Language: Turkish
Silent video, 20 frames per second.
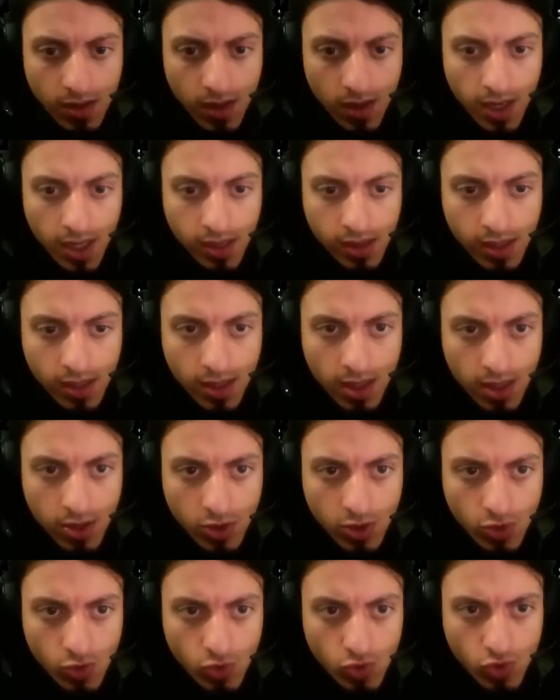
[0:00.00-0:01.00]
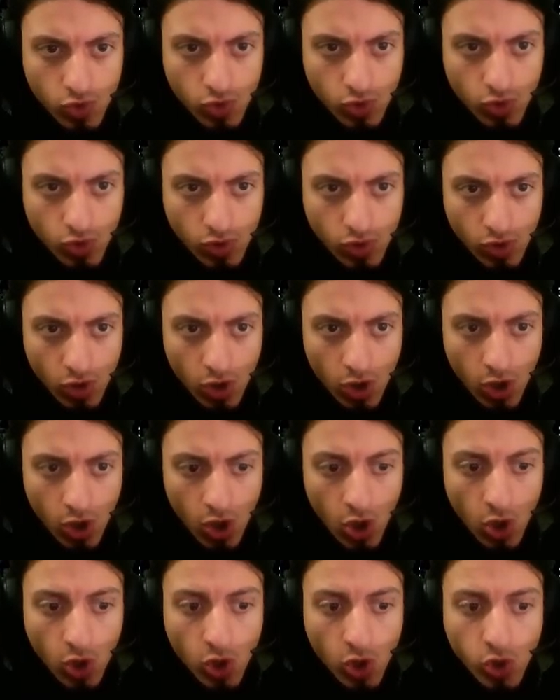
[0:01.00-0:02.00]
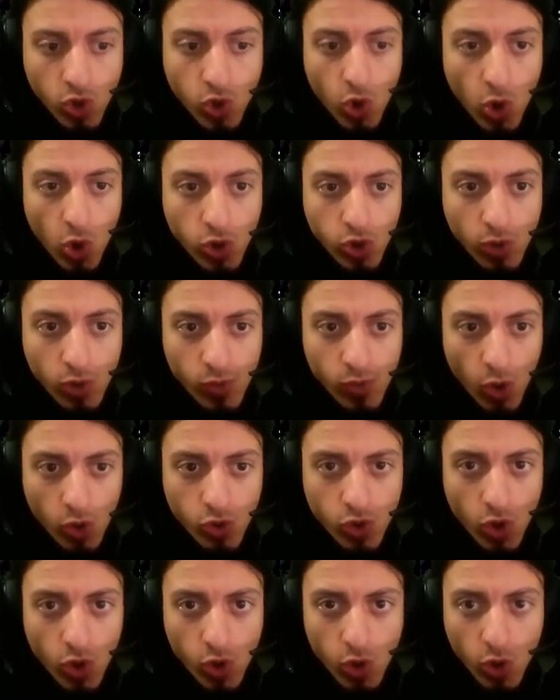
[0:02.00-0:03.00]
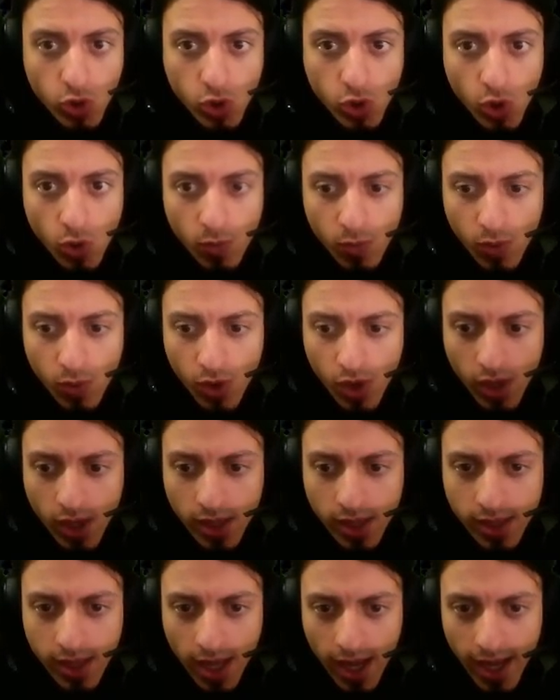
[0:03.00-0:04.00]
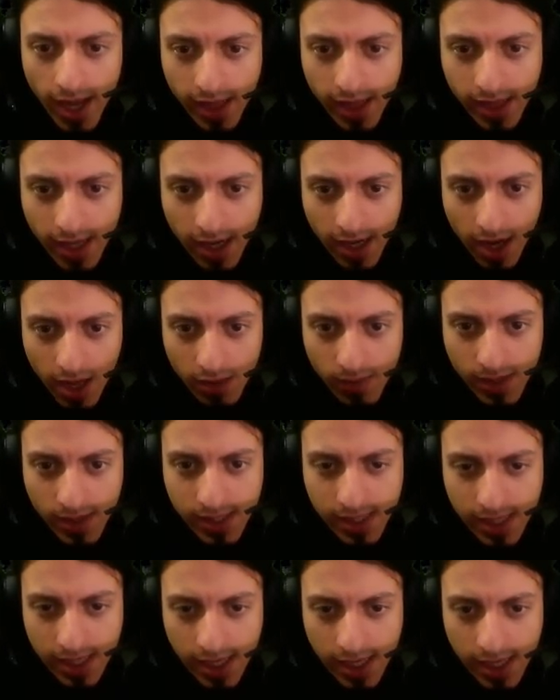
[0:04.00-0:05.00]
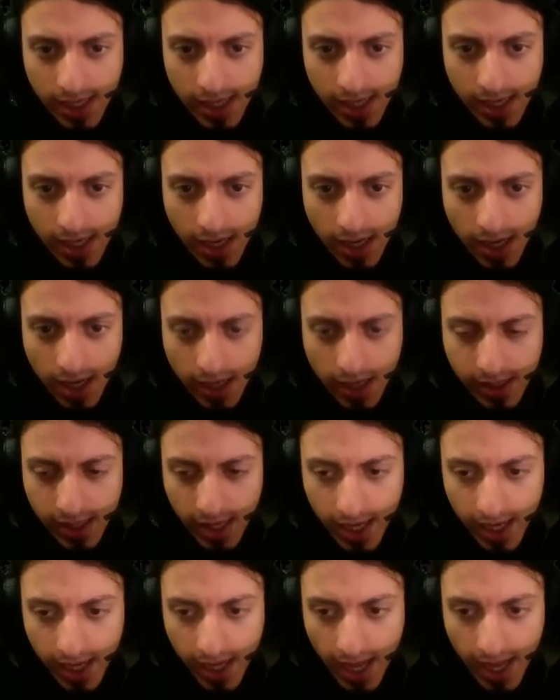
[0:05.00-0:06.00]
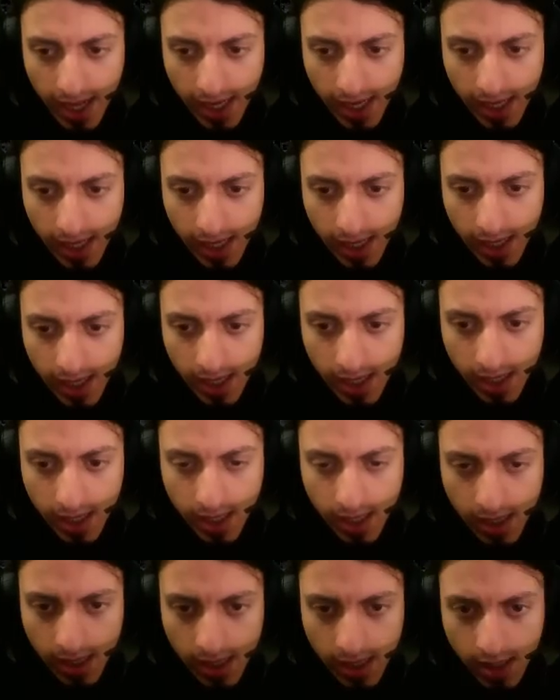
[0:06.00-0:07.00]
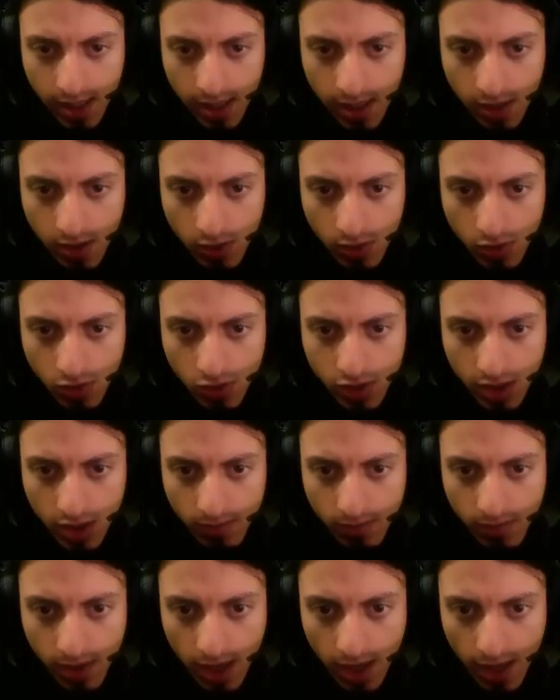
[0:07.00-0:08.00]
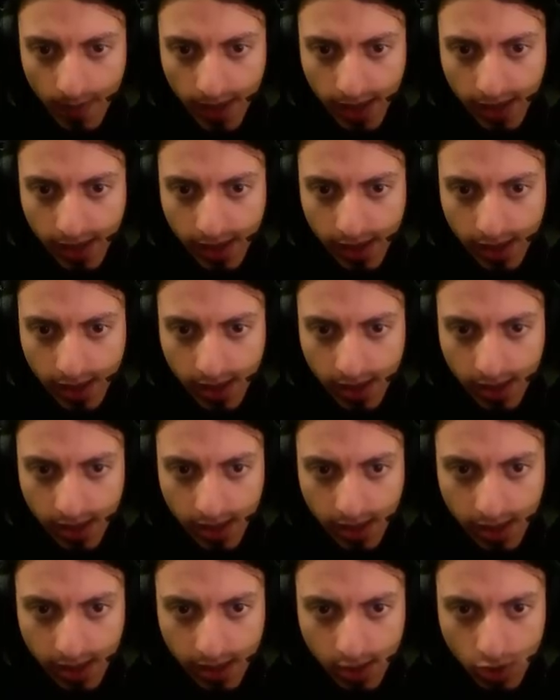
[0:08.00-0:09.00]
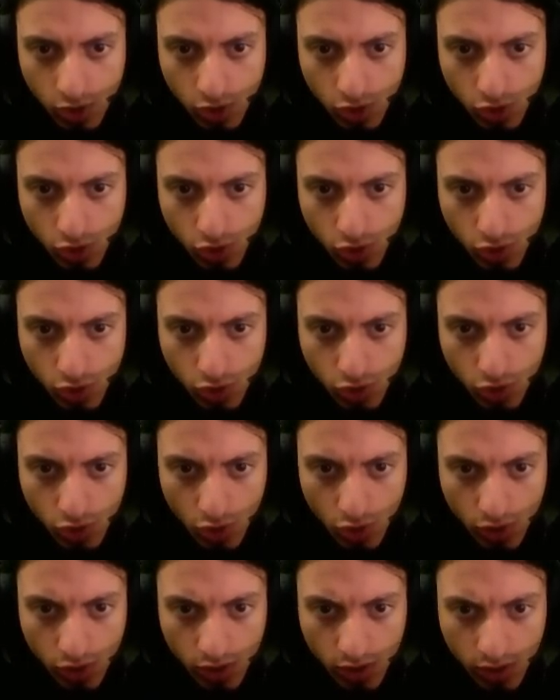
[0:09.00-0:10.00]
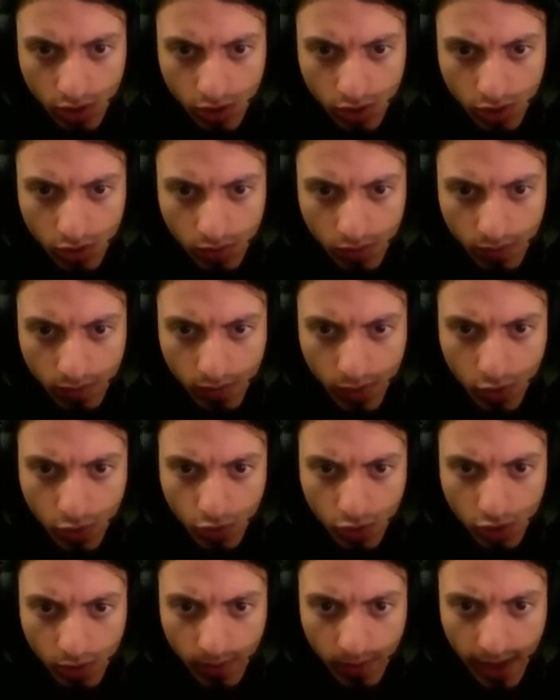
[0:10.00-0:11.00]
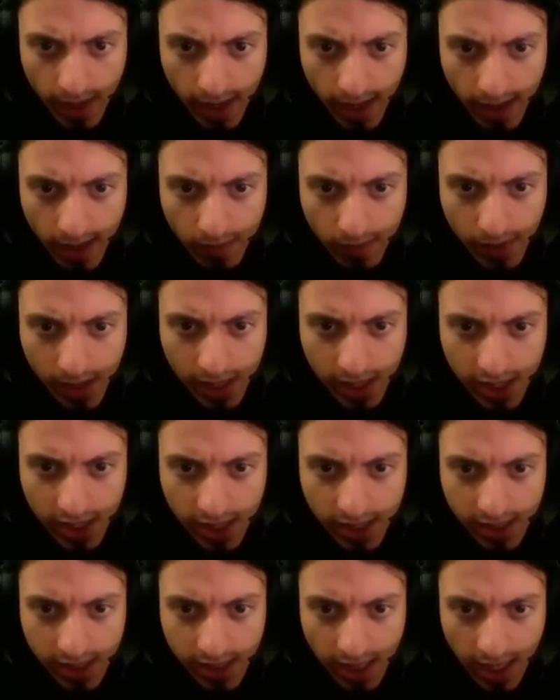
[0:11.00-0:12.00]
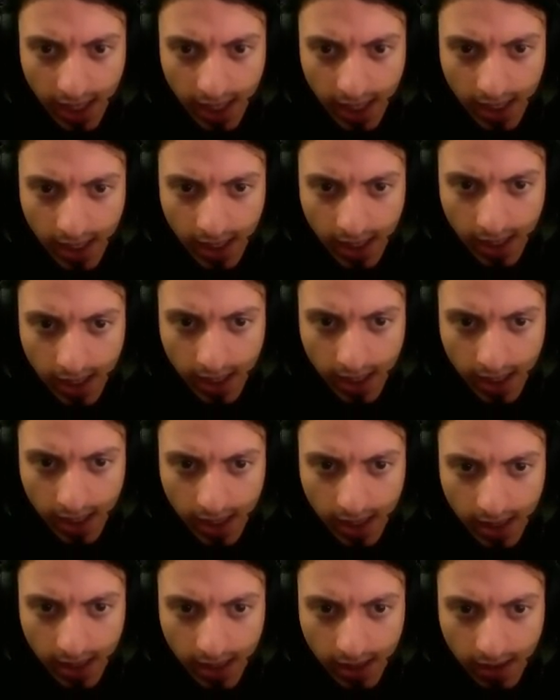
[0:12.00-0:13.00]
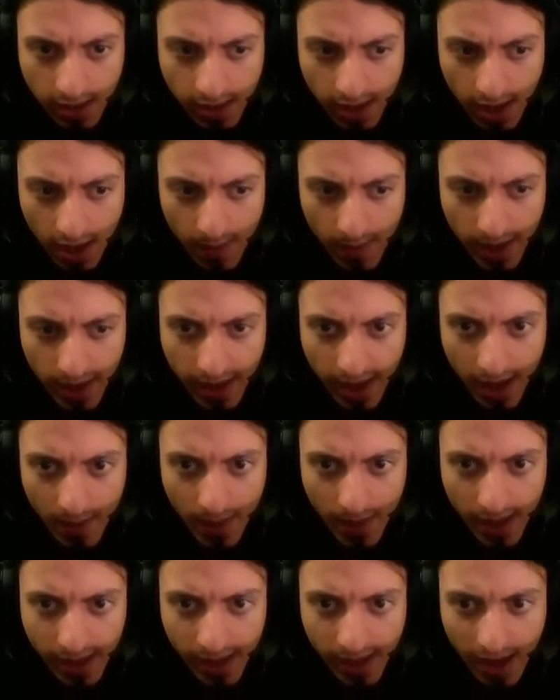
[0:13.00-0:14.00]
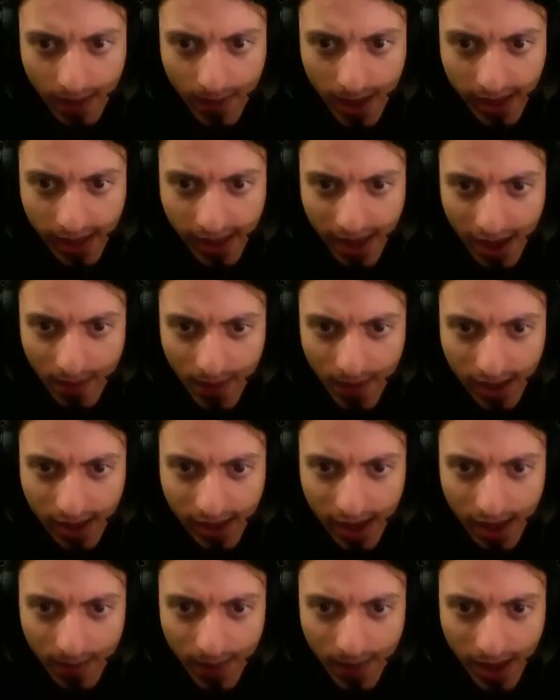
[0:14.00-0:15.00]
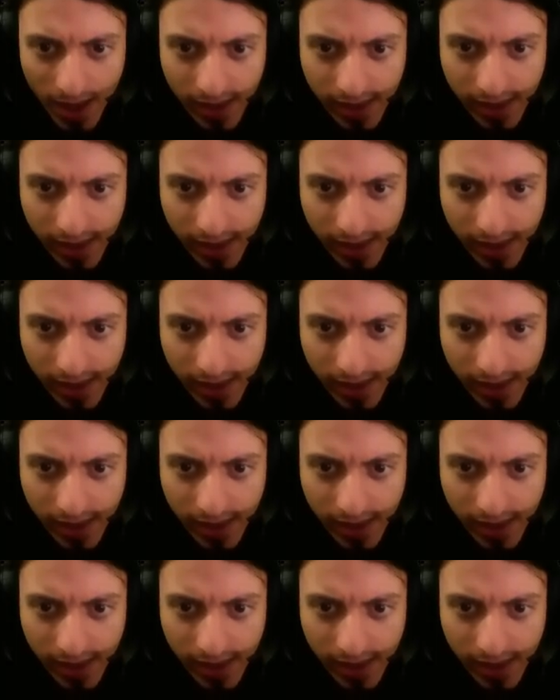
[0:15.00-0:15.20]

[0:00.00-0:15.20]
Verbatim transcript: Hayatta kaldık 3 gün. Götüm donuyor götüm. Ne hayatta kalması? Hataya gel. Hocam hemen Şş, bir kuytu bir yere bir taş arasına. Hemen hemen hemen hemen hemen.